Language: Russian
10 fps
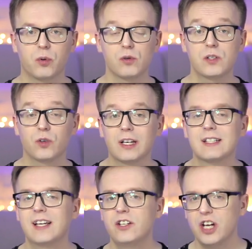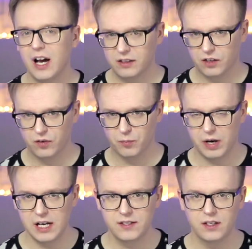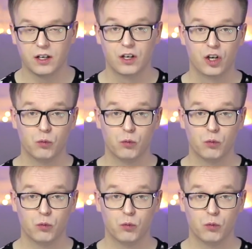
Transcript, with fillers: просто вот зачатков эмпатии